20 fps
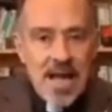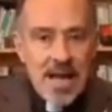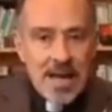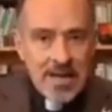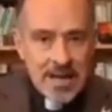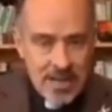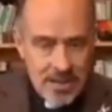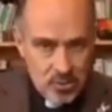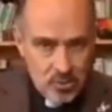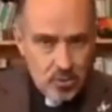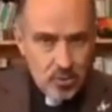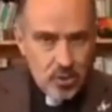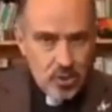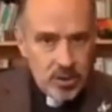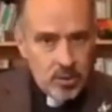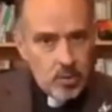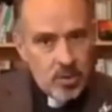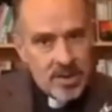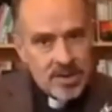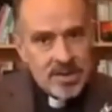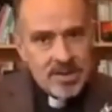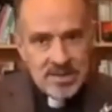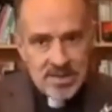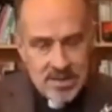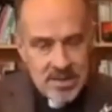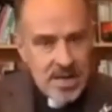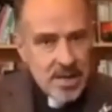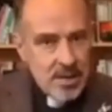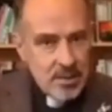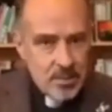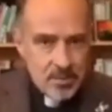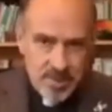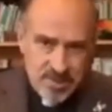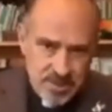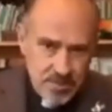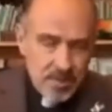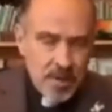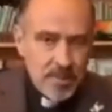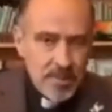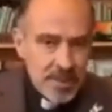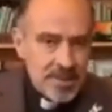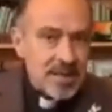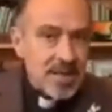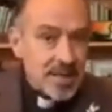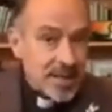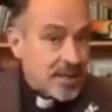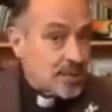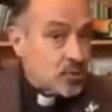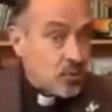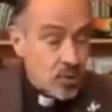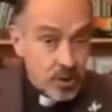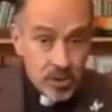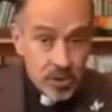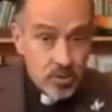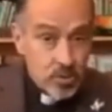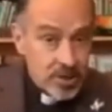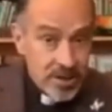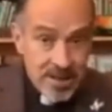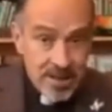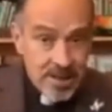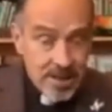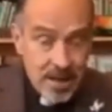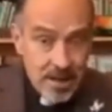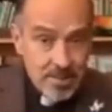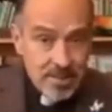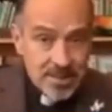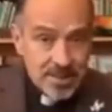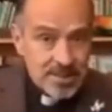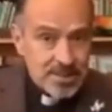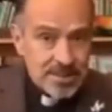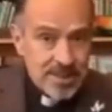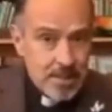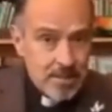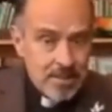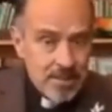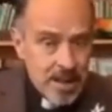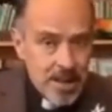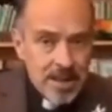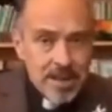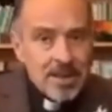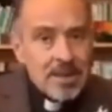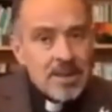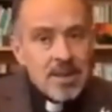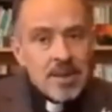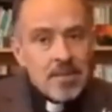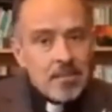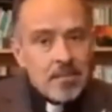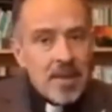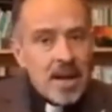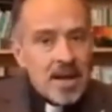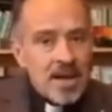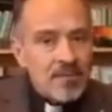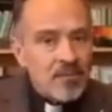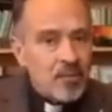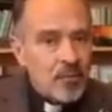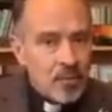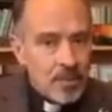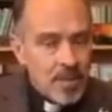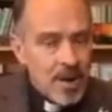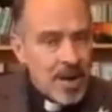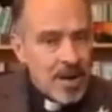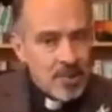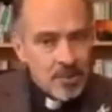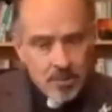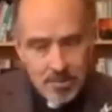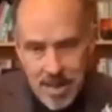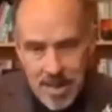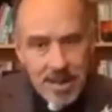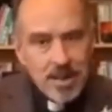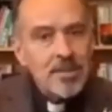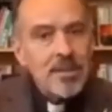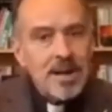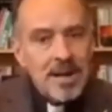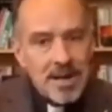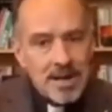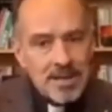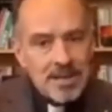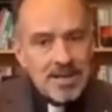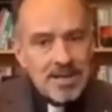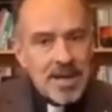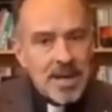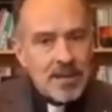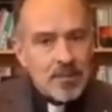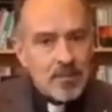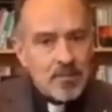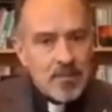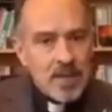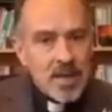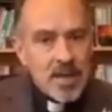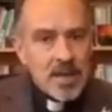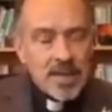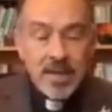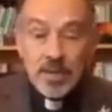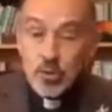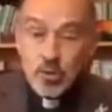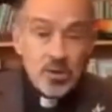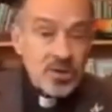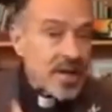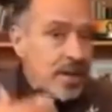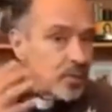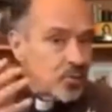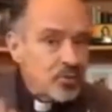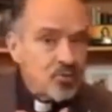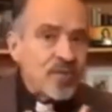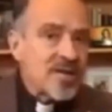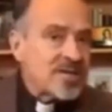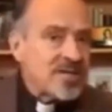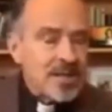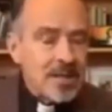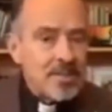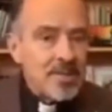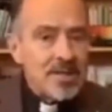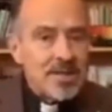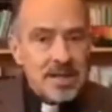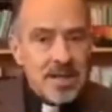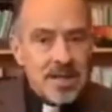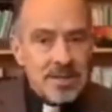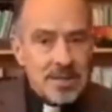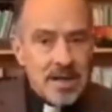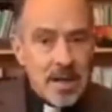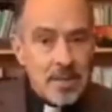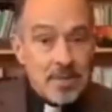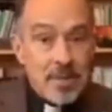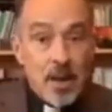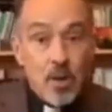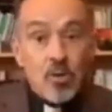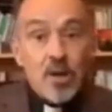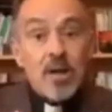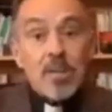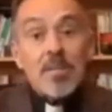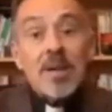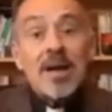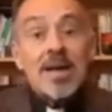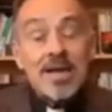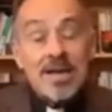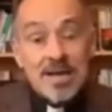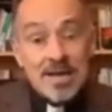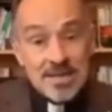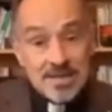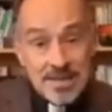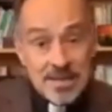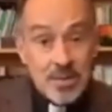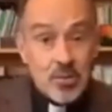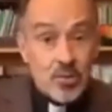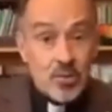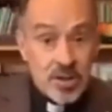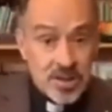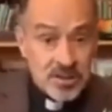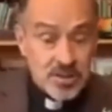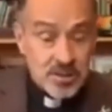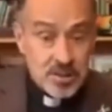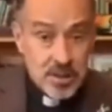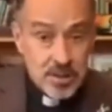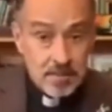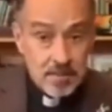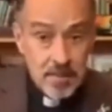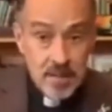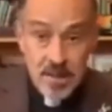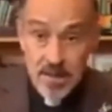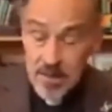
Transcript: al católico, al cristiano, principalmente al católico que generalmente está mal, mal informado, mal evangelizado. Y entonces caemos fácilmente en la trampa. Ahora imagínense con esta.